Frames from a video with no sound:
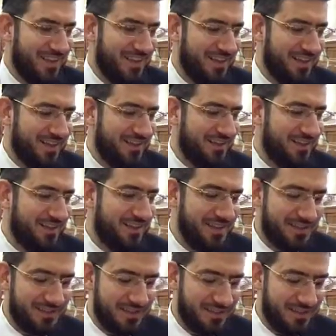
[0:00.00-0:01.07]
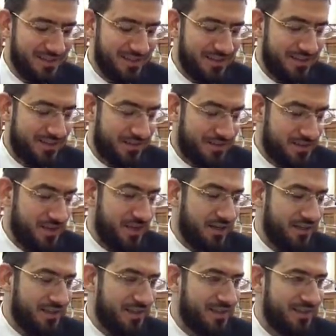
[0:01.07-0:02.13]
Э, есть э,
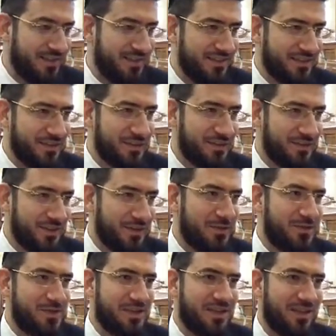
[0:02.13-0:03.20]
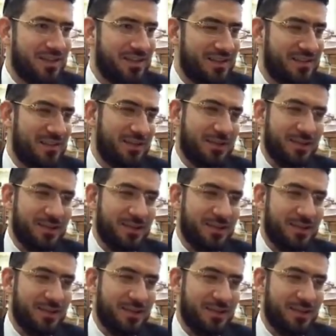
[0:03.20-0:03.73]
ширина с трех сторон 4 локтя,